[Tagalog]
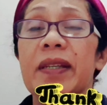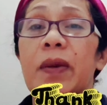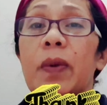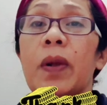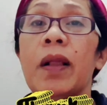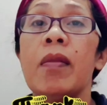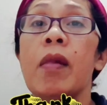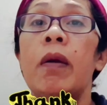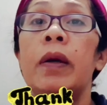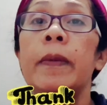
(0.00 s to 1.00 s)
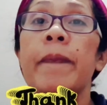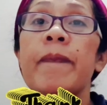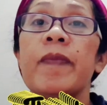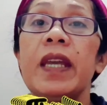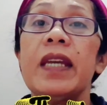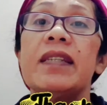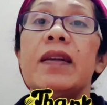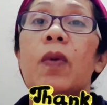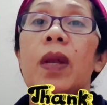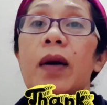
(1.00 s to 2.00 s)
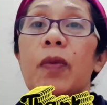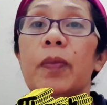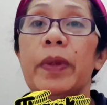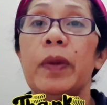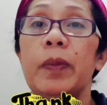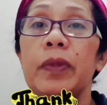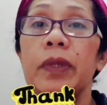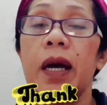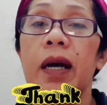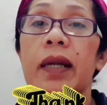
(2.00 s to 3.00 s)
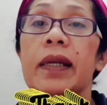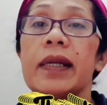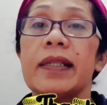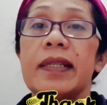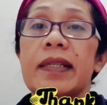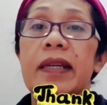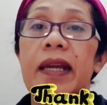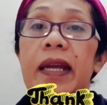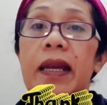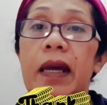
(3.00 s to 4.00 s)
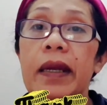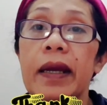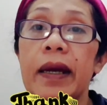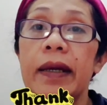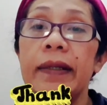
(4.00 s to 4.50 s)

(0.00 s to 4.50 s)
ko. Ni isa wala akong pinupuntahan kasi sa dahilan na